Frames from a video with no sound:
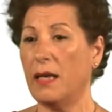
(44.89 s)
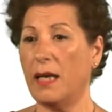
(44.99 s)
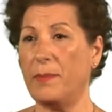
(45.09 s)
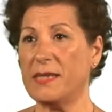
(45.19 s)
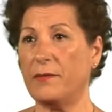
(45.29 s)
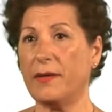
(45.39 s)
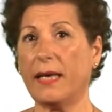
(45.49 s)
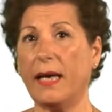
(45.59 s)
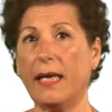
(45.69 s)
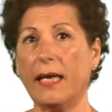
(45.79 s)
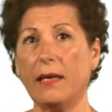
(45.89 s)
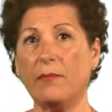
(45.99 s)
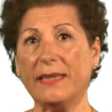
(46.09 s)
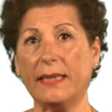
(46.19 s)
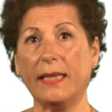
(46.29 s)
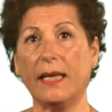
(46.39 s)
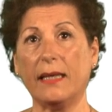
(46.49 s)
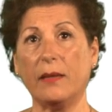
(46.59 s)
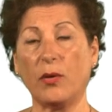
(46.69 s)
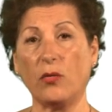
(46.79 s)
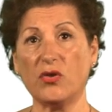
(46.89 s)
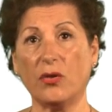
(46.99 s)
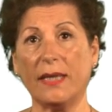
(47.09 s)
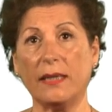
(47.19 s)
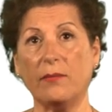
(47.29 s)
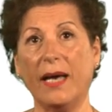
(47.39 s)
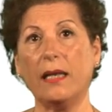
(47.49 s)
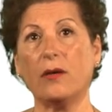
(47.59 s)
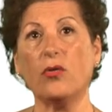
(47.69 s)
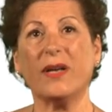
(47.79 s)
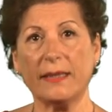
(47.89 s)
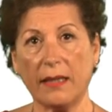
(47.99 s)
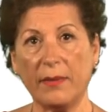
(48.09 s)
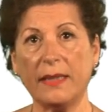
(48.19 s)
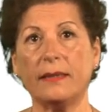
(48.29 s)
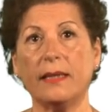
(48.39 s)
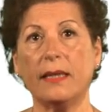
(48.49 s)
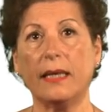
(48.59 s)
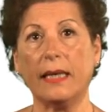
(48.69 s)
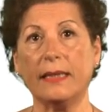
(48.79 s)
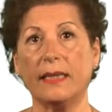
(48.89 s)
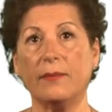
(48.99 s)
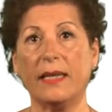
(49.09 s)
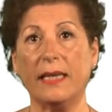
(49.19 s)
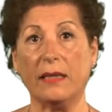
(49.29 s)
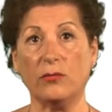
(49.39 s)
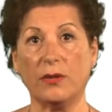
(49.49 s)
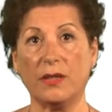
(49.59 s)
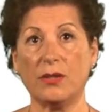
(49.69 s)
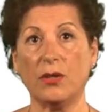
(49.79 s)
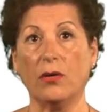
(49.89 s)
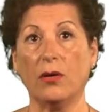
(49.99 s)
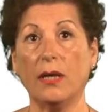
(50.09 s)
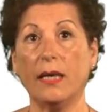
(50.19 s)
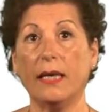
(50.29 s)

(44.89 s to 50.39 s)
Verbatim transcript: específicas en materia de producción animal, concretamente en el tema de la nutrición.